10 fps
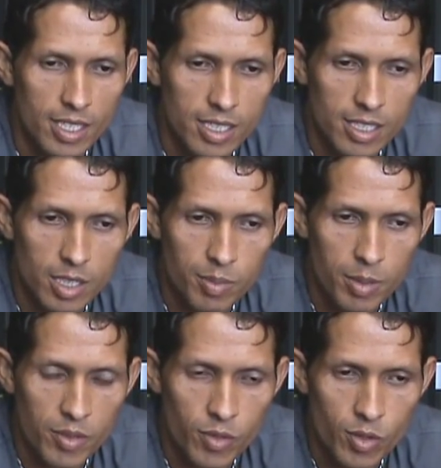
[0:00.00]
Então,
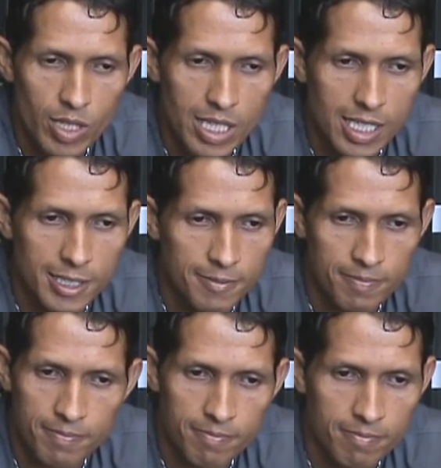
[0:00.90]
para mim foi uma,
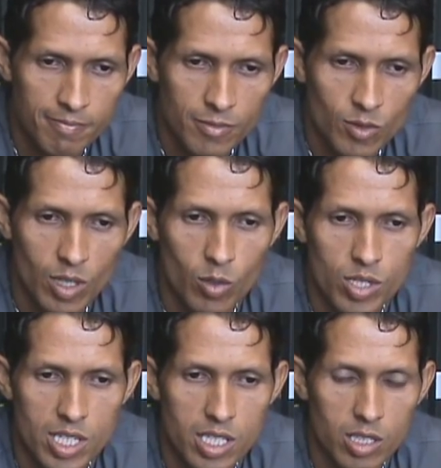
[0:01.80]
uma
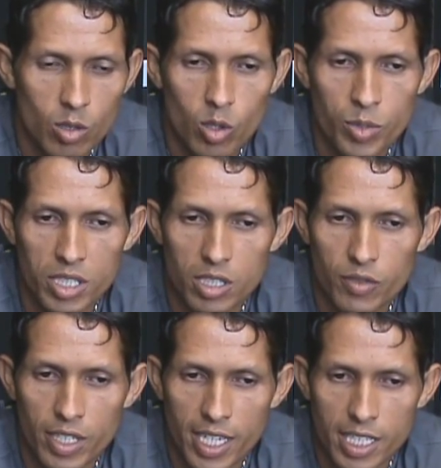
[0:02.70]
coisa assim totalmente
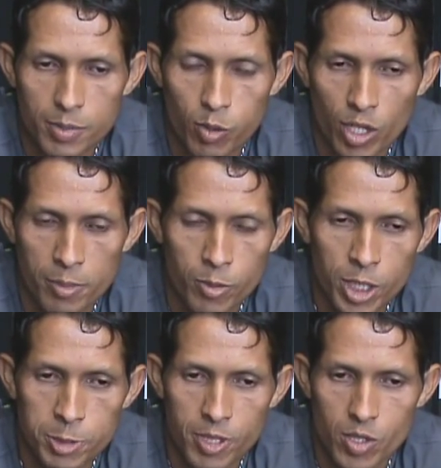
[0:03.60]
diferente, porque
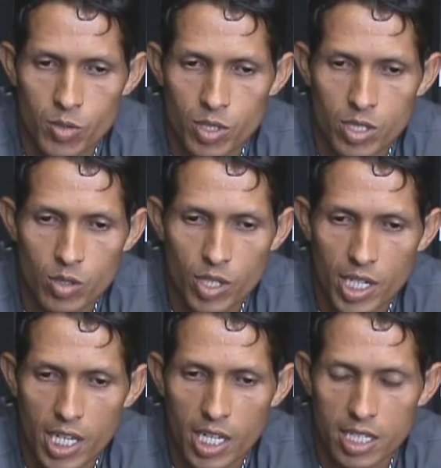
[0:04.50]
muitas pessoas não
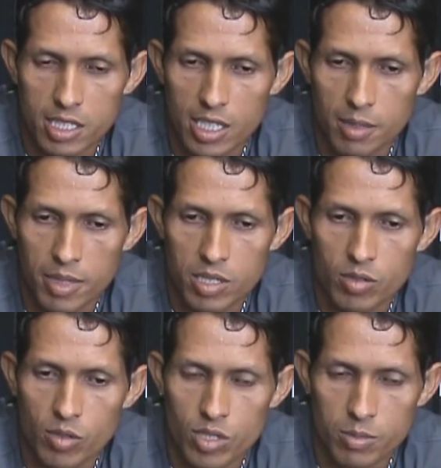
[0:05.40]
queriam acreditar mais
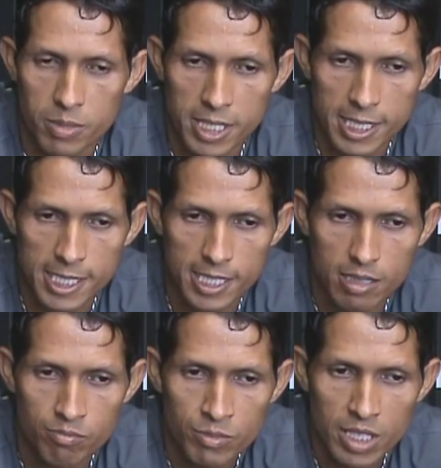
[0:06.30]
no Rosenbrick.
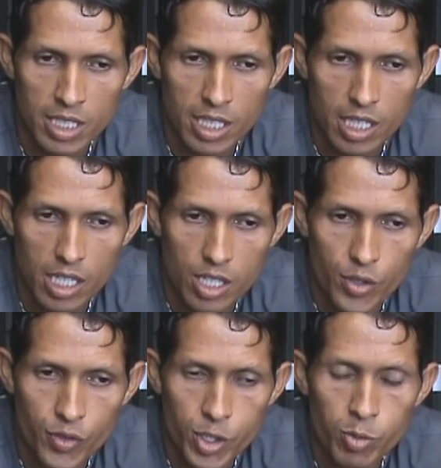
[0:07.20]
E
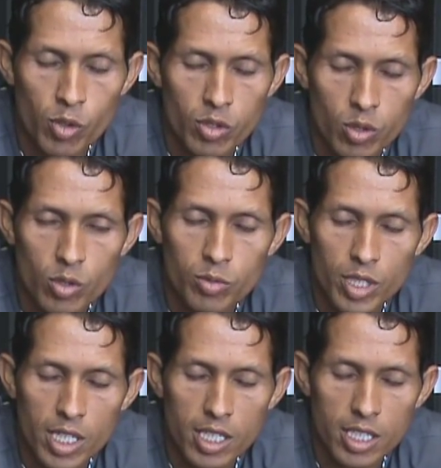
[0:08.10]
eu fiz por onde todo
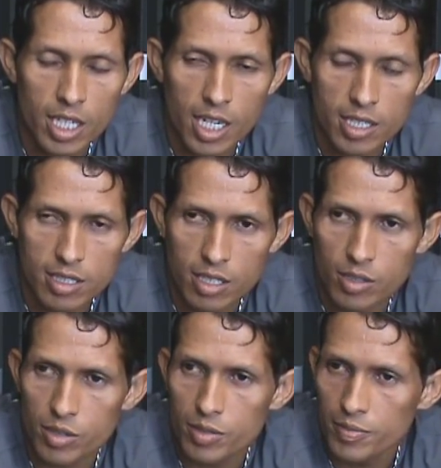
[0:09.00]
mundo acreditar, graças a
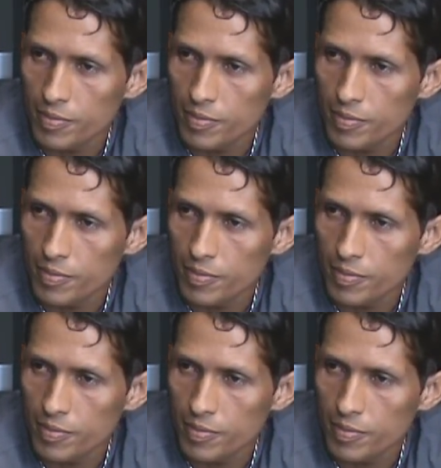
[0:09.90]
Deus.